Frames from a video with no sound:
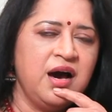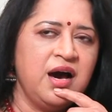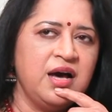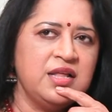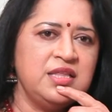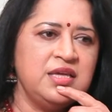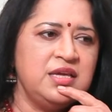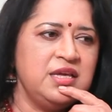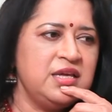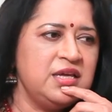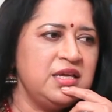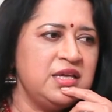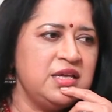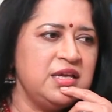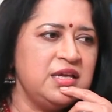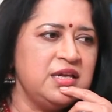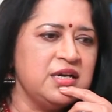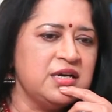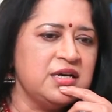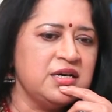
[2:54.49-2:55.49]
అది
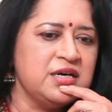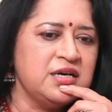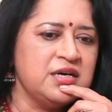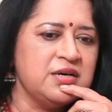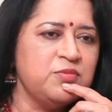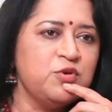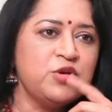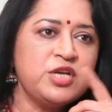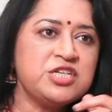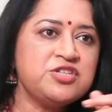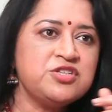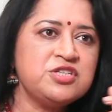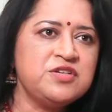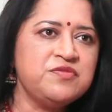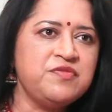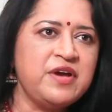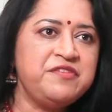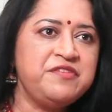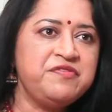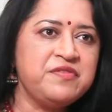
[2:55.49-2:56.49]
ముఖేష్
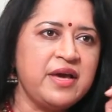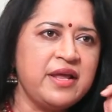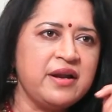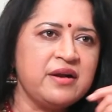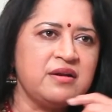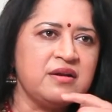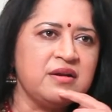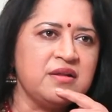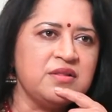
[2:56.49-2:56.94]
రిషి వైఫ్ క్యారెక్టర్